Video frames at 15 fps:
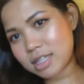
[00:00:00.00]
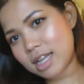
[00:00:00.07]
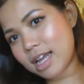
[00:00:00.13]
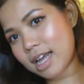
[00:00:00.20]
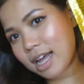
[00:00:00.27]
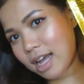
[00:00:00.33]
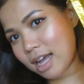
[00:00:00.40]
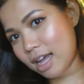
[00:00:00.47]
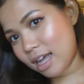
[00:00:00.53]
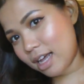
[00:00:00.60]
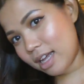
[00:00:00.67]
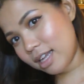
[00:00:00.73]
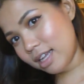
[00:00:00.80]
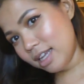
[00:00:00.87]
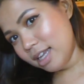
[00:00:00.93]
นะคะ
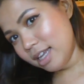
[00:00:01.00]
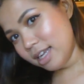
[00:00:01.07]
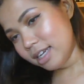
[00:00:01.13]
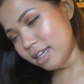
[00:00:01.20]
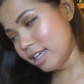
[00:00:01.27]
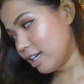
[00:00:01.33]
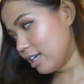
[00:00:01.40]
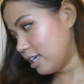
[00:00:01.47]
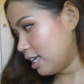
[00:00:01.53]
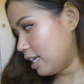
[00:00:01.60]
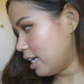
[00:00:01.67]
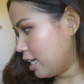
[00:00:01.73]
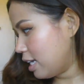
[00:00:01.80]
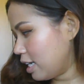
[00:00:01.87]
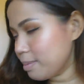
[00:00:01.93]
เดือน
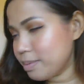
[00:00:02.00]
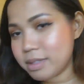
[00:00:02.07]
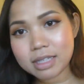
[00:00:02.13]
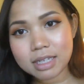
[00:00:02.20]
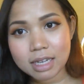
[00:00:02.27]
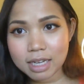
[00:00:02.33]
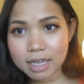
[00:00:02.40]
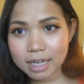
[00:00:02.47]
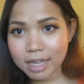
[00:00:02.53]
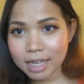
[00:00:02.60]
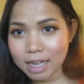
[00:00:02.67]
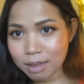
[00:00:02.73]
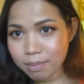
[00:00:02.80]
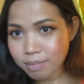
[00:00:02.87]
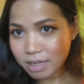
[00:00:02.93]
นี้ i f s y นะ
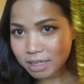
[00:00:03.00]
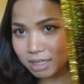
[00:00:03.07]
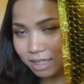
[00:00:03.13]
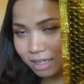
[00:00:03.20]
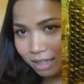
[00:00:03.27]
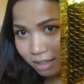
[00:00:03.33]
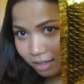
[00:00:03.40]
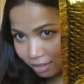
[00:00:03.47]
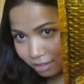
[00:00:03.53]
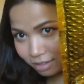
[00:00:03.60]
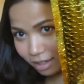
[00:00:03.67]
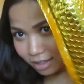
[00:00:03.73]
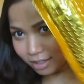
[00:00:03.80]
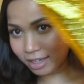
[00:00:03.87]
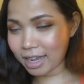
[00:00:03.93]
คะเป็นสีเหลื
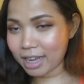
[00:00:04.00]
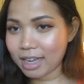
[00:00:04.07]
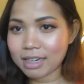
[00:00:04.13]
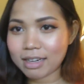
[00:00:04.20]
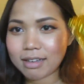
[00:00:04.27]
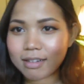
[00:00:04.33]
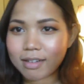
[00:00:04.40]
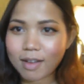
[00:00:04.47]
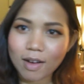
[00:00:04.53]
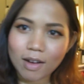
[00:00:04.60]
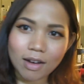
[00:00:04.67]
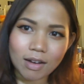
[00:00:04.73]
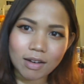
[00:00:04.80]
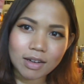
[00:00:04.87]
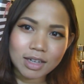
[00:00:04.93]
องนะแล้วก็
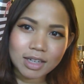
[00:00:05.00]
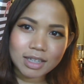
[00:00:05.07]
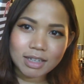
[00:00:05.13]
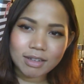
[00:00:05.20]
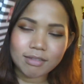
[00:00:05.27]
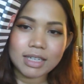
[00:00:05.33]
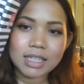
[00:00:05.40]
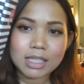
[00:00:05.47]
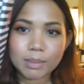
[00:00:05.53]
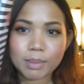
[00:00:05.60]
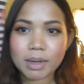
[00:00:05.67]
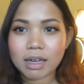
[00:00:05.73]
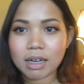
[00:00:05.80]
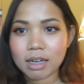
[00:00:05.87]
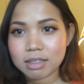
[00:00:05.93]
เดี๋ยววันนี้จะ
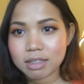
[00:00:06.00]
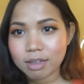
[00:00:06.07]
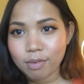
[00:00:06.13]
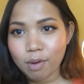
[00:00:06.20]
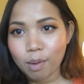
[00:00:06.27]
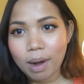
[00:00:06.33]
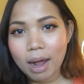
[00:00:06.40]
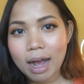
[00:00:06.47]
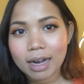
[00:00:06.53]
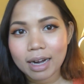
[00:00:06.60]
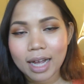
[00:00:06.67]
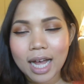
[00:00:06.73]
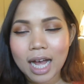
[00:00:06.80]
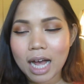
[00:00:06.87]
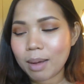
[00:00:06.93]
มาเฮอ sephora
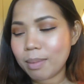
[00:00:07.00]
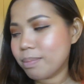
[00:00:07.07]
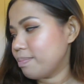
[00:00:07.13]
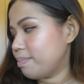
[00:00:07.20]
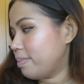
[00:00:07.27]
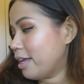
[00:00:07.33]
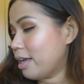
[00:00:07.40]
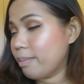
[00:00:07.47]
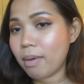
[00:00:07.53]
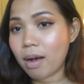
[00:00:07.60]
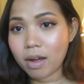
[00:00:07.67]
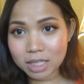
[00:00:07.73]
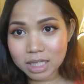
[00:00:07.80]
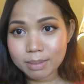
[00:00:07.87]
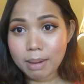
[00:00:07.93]
นะคะ play
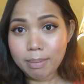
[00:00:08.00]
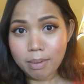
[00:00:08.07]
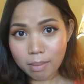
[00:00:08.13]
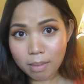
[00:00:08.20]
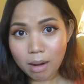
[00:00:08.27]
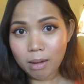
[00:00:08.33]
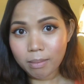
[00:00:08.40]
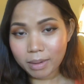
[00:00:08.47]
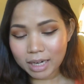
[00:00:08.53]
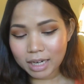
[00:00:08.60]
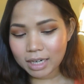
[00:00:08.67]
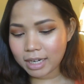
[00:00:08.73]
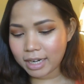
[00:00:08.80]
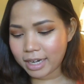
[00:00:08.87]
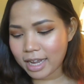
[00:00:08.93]
box ไปพร้อมๆกัน
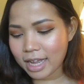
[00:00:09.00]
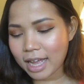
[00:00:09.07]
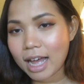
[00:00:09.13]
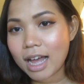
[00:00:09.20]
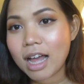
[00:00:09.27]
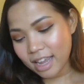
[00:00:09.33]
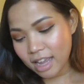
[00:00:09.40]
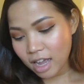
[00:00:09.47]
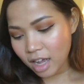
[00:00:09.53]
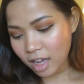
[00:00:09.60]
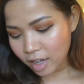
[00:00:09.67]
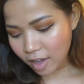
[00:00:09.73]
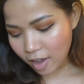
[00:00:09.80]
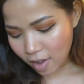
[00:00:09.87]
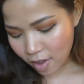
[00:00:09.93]
เลยนะคะ
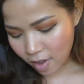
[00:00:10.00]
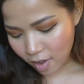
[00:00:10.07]
ก็